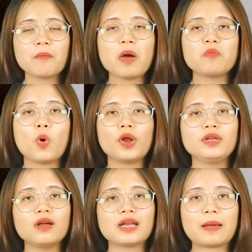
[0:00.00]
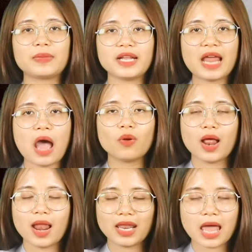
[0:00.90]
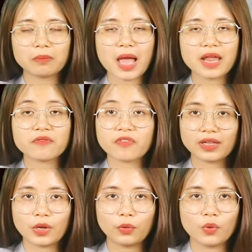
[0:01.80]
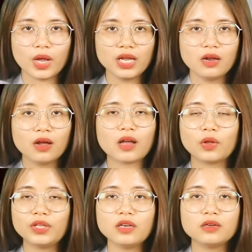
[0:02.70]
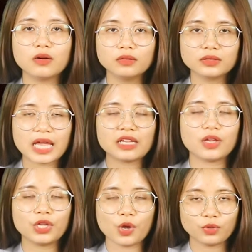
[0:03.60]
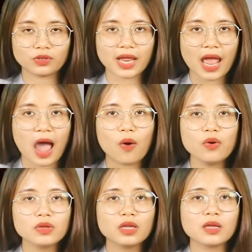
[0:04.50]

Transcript: mong muốn được làm lãnh đạo, lãng mạn và yếu đuối có thiên hướng thay người yêu như thay áo,